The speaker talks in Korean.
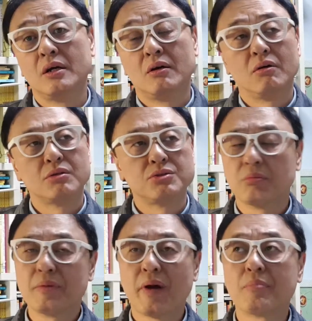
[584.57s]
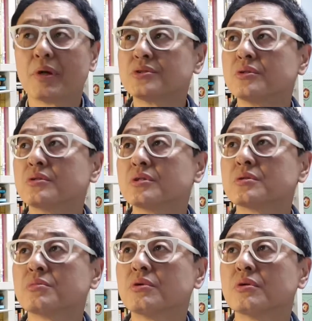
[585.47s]
어, 정말 바빴어요. 그래서
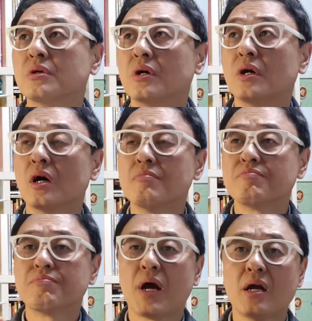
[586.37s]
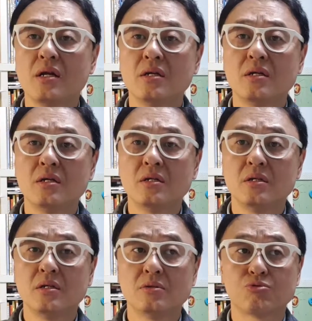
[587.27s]
뭐 한
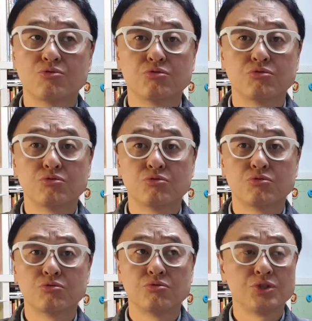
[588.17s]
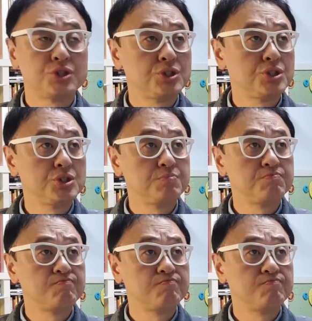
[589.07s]
8, 9, 10